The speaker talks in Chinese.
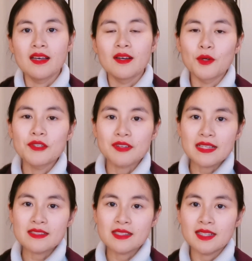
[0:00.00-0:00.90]
我会
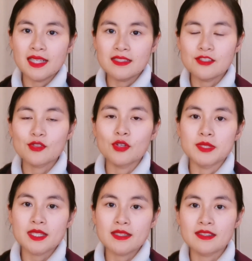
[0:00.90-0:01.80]
发现，哎，其实我们
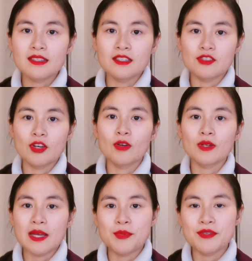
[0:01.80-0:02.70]
在清理之后
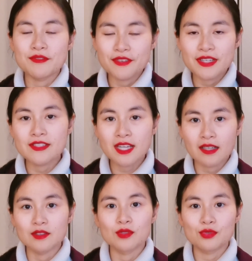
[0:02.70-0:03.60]
改变非
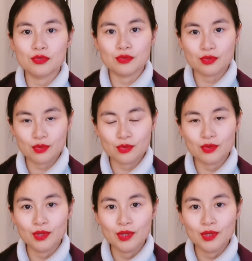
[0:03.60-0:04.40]
常的迅速。